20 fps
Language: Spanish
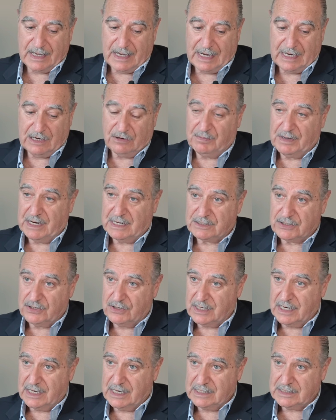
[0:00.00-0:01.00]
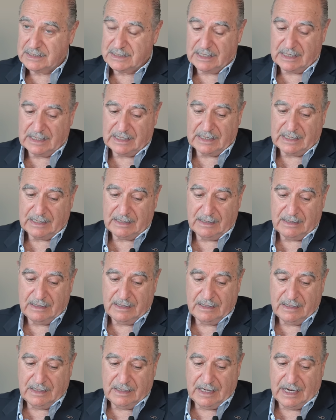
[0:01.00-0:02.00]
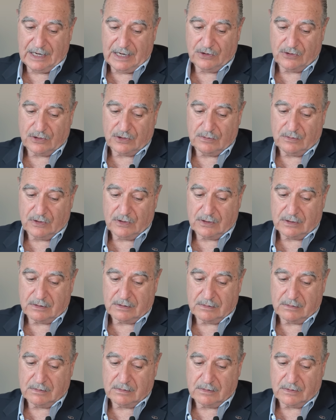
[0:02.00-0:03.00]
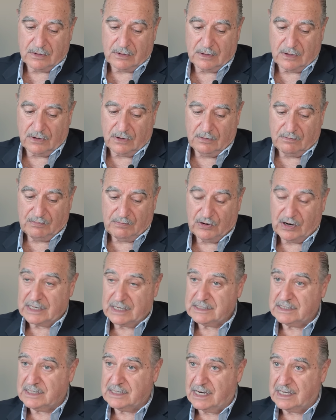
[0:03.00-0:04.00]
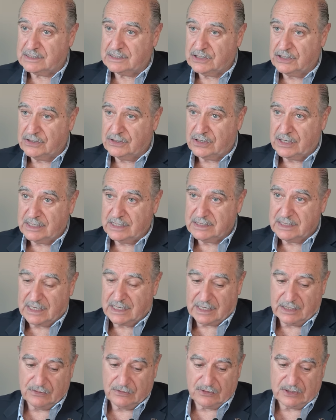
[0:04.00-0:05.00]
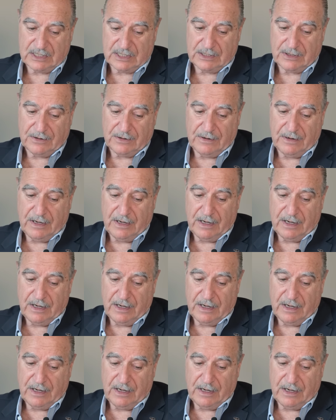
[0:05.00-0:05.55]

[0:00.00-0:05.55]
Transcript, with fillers: a la operación en ese aeródromo con pocas instalaciones y reducido.